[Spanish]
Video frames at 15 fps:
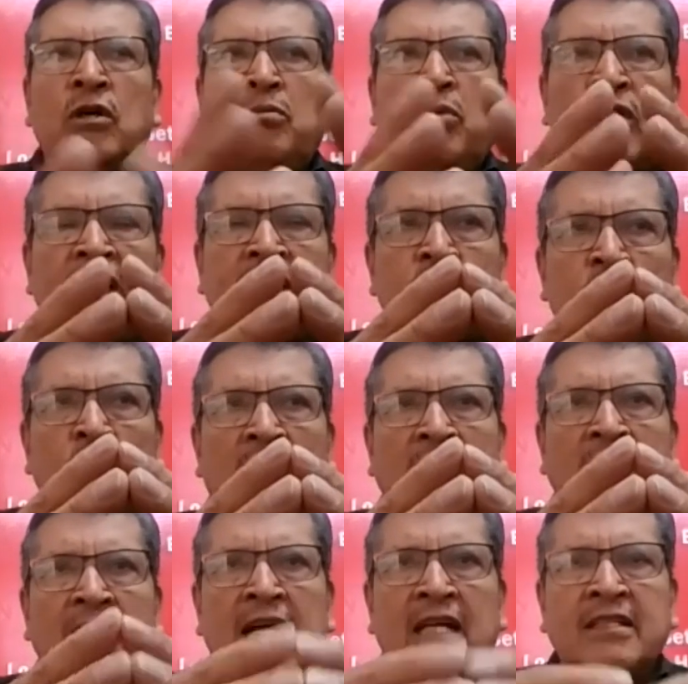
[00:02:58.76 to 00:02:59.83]
Por eso la
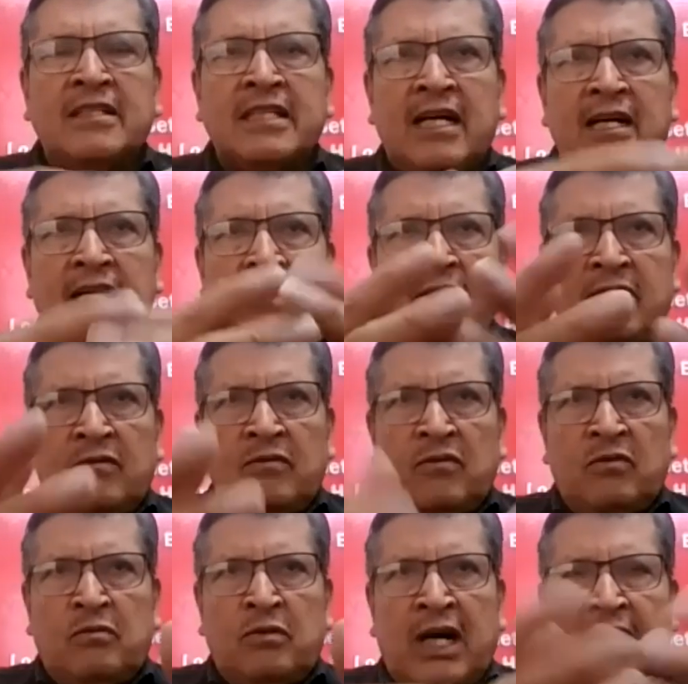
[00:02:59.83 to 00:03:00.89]
alianza
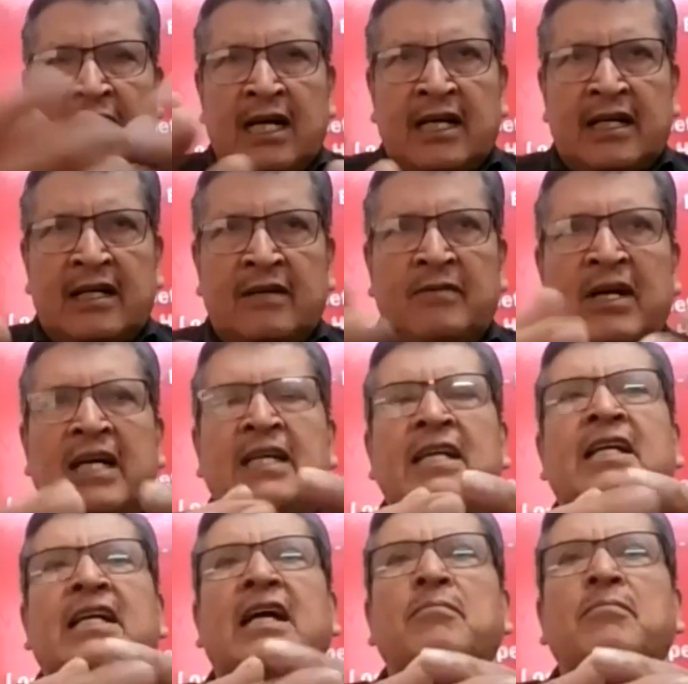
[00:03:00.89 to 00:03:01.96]
va, a
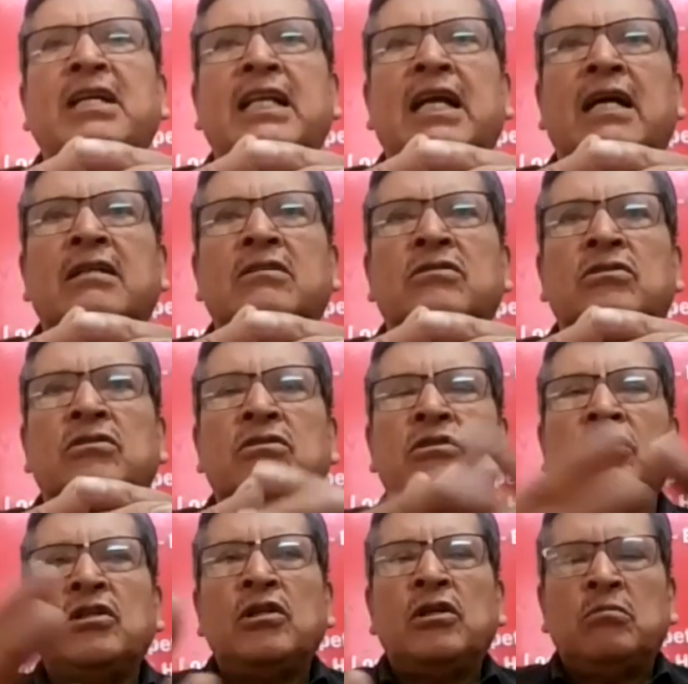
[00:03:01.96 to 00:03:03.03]
ir caminando,
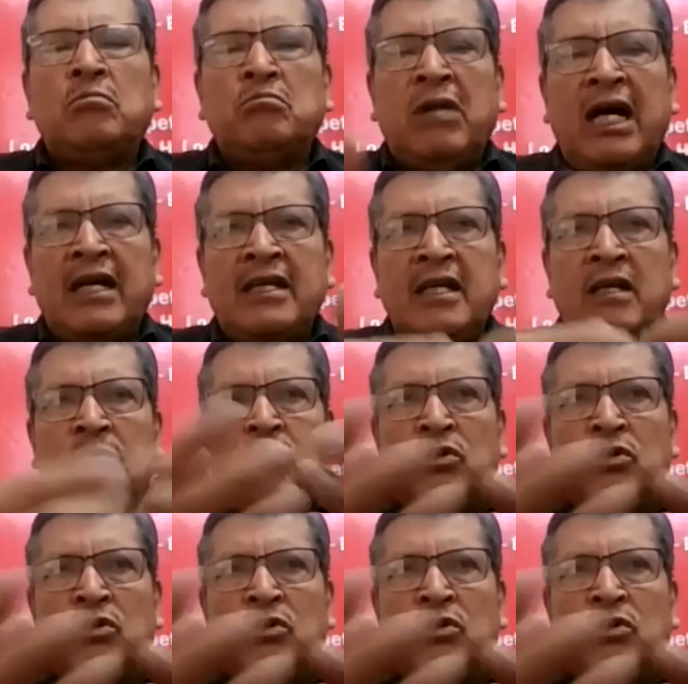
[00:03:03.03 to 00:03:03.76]
va a ir